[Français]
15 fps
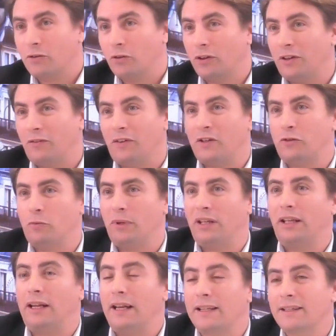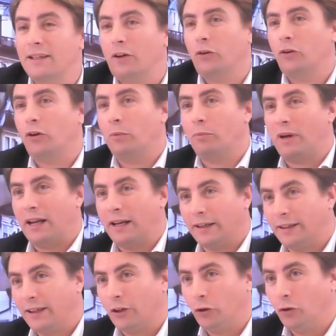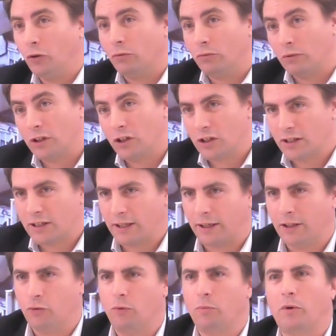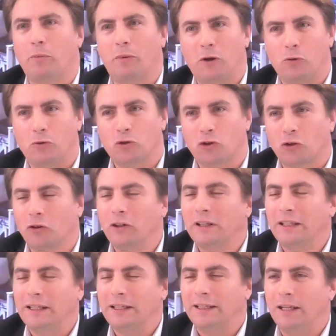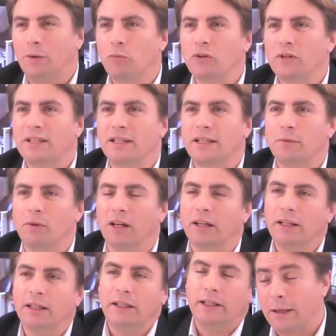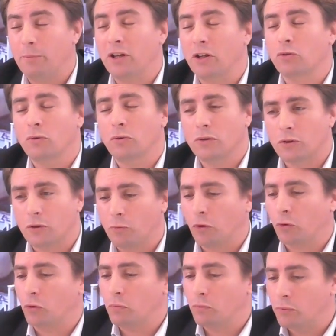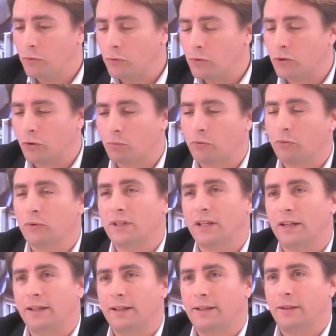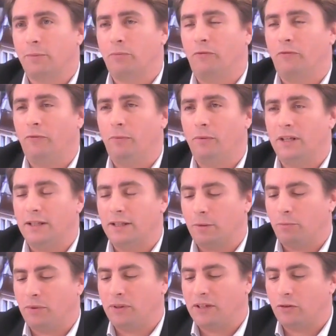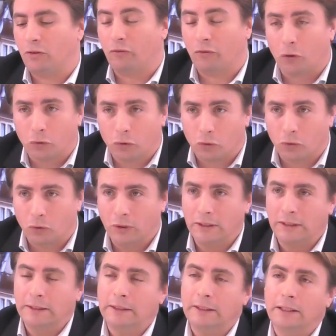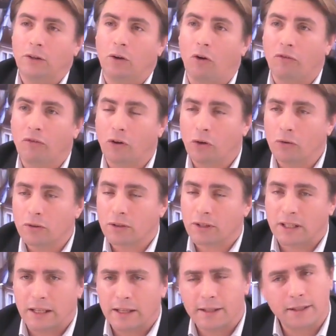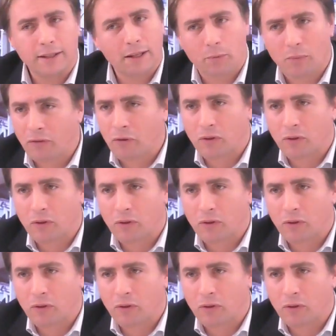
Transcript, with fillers: un store qui va se mettre à l'extérieur et pas à l'intérieur. Donc déjà, ça réduit pas mal le champ des possibles. Et bien justement, de plus en plus, il y a des, des épisodes venteux en France qui n'existaient